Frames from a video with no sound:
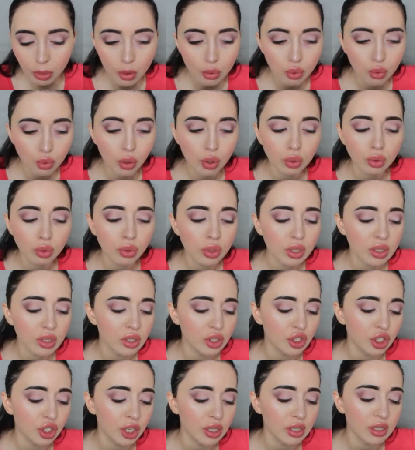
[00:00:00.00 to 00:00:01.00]
но ну, которая
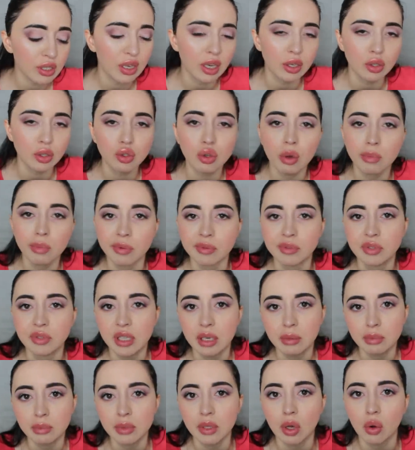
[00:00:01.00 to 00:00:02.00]
сейчас не особо
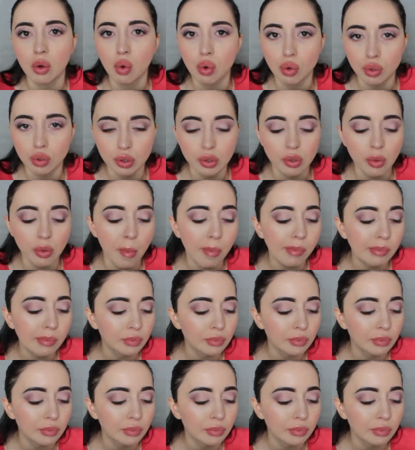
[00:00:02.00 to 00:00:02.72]
всем заходит.